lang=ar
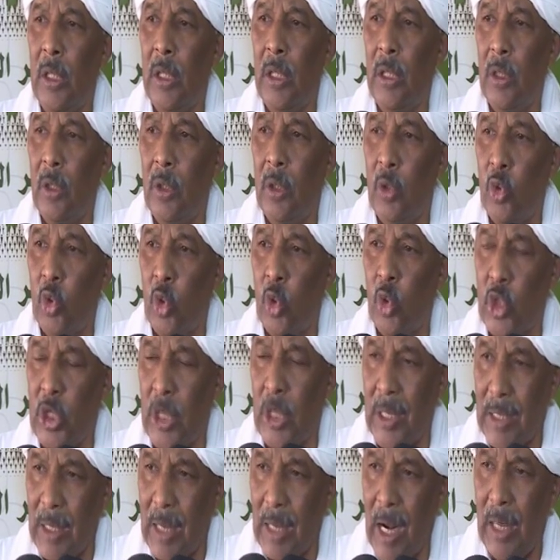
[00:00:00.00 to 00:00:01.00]
التي
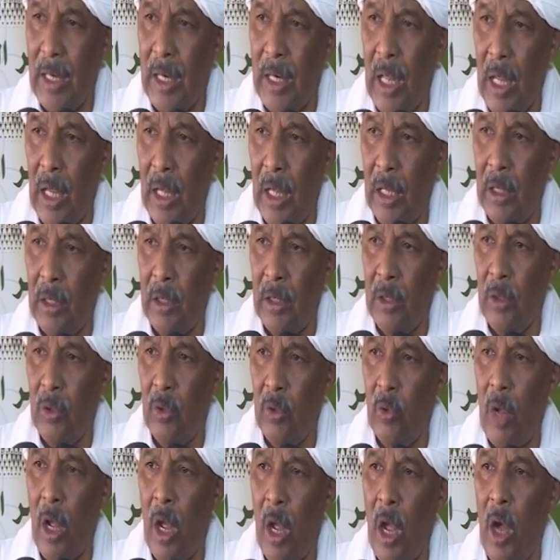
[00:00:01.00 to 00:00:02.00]
تشرع الآن
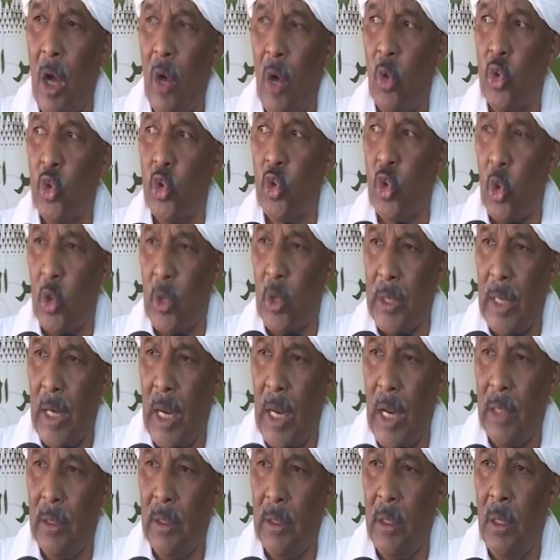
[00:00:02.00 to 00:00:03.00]
أو
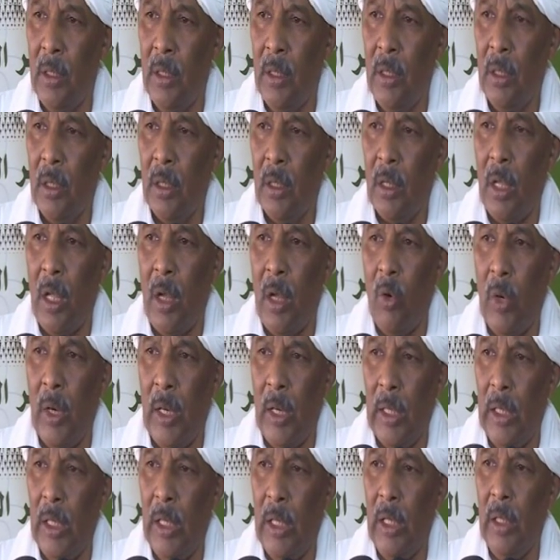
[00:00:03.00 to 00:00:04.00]
شرعت
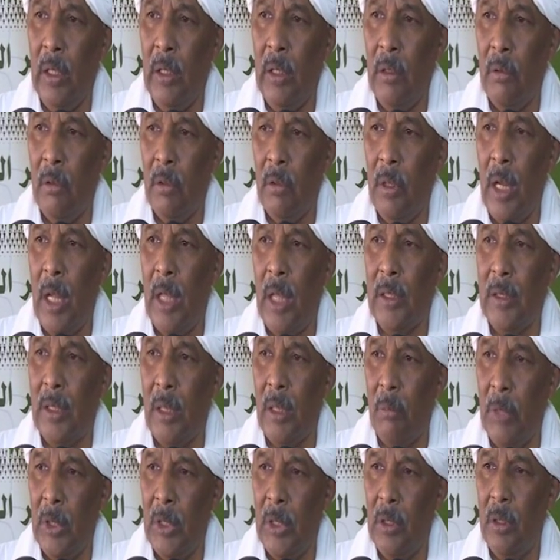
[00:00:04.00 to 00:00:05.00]
قوانين لا
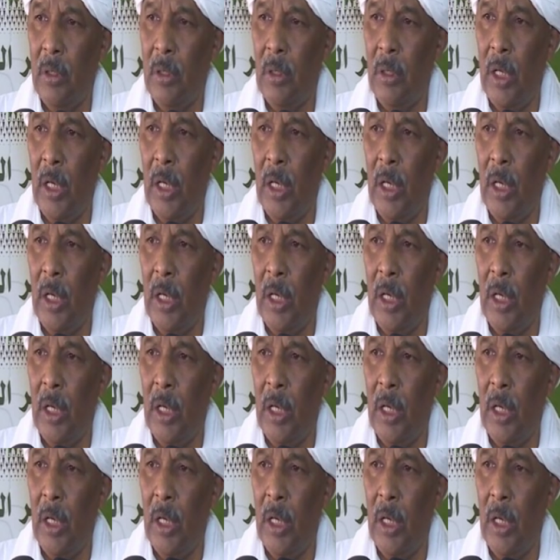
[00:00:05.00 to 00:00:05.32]
تمت